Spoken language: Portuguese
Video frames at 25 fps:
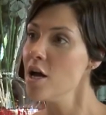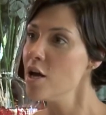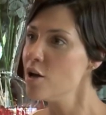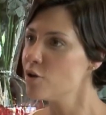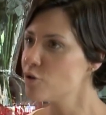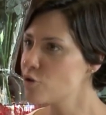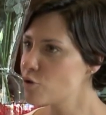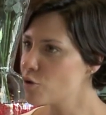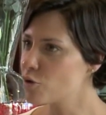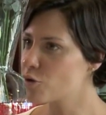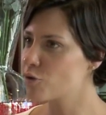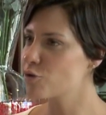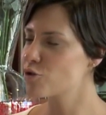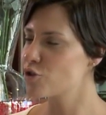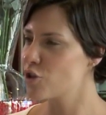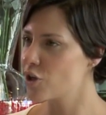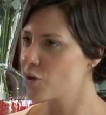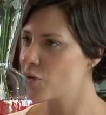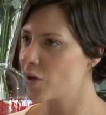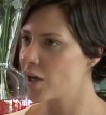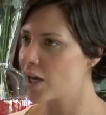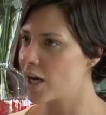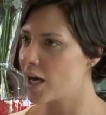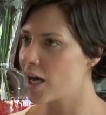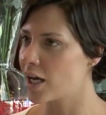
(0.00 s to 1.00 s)
Juro, eu chego
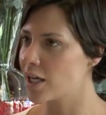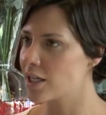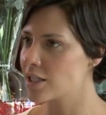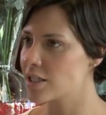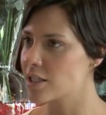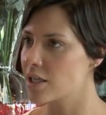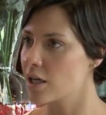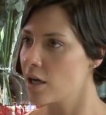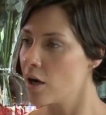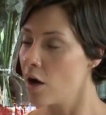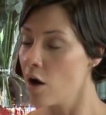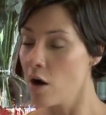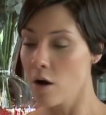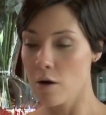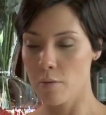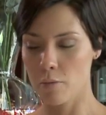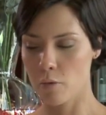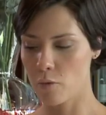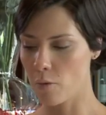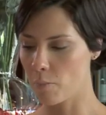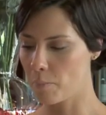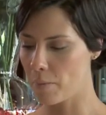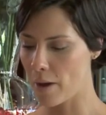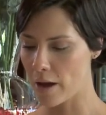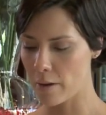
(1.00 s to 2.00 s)
em casa,
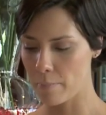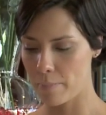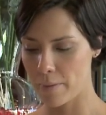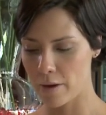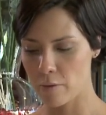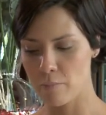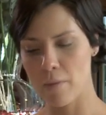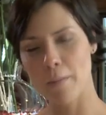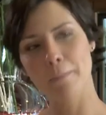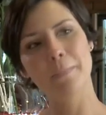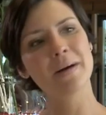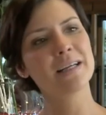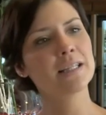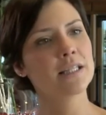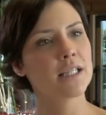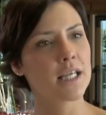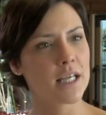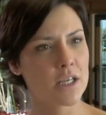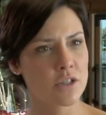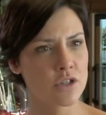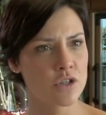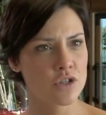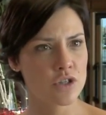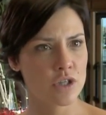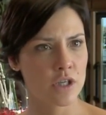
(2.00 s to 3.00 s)
pego uma
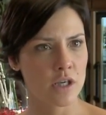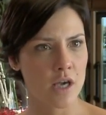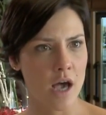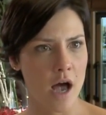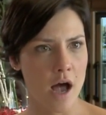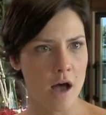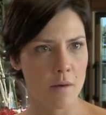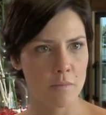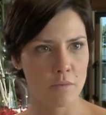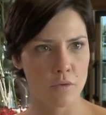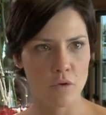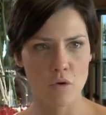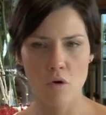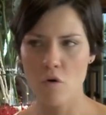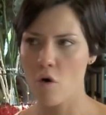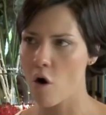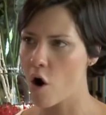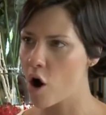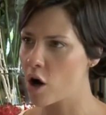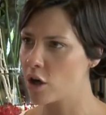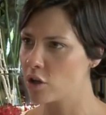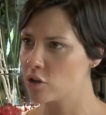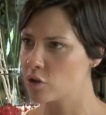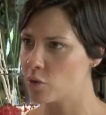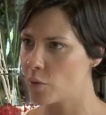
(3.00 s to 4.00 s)
bandeja de quiabo,
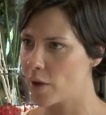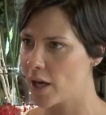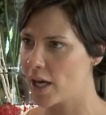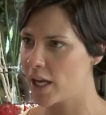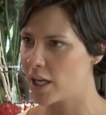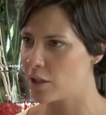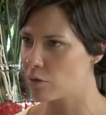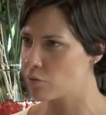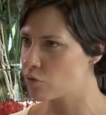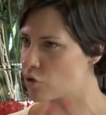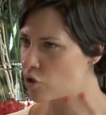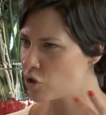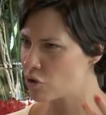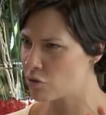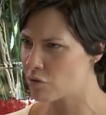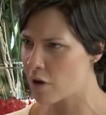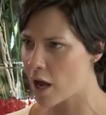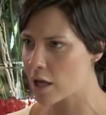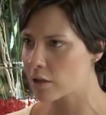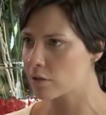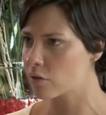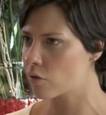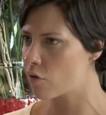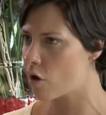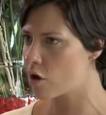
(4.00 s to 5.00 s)
corto ele, não tiro
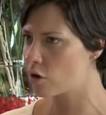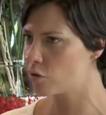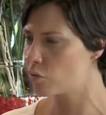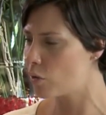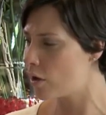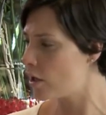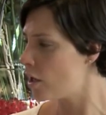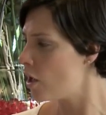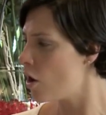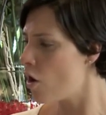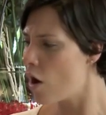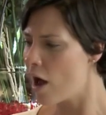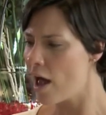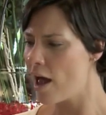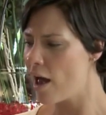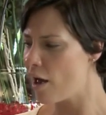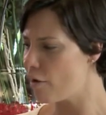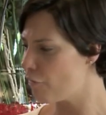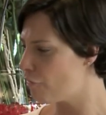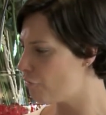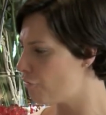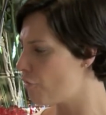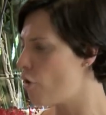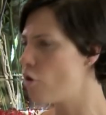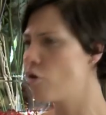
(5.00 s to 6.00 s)
nada, corto ele,
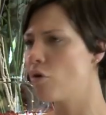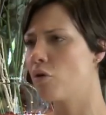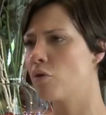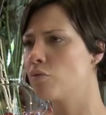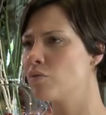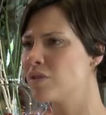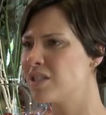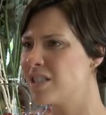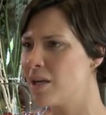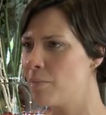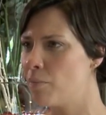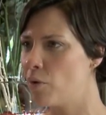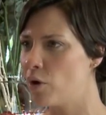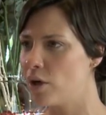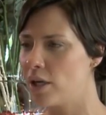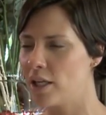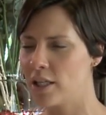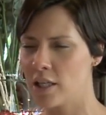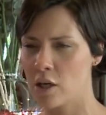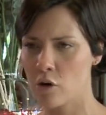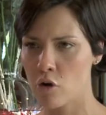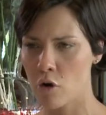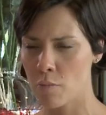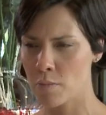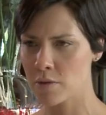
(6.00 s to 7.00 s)
refogo com
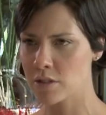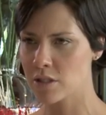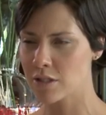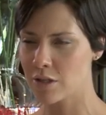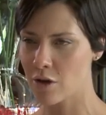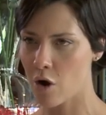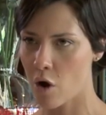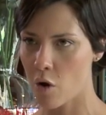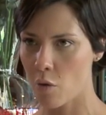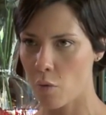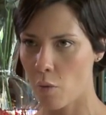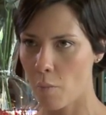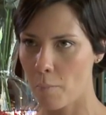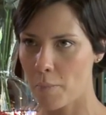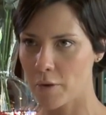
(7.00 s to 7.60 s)
cebolinha e como assim, ó, um